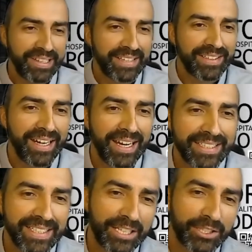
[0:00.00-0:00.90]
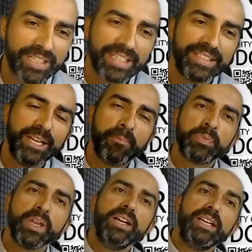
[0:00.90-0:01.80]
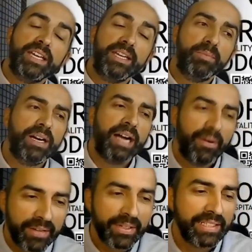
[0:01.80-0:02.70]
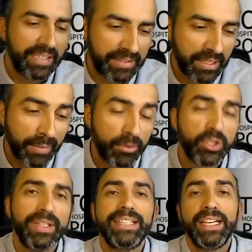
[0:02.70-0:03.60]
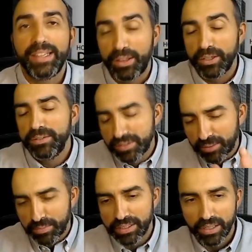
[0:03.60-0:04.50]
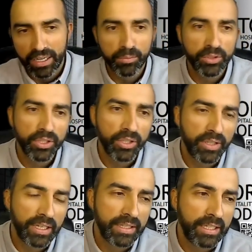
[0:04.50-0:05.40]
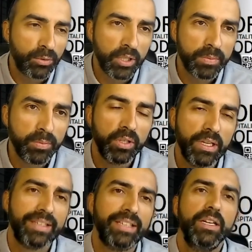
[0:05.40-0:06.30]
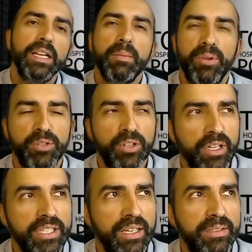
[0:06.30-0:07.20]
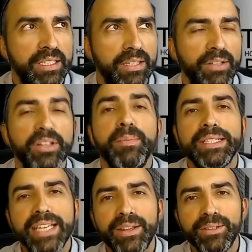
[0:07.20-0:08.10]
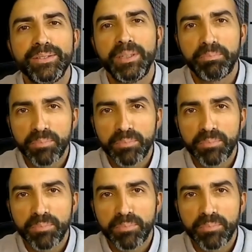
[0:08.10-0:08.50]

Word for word: el día tiene las, horas que tiene. Y ahora, fíjate, se habla mucho de digitalización, también en el mundo del, turismo, la pero yo creo que se, está hablando demasiado,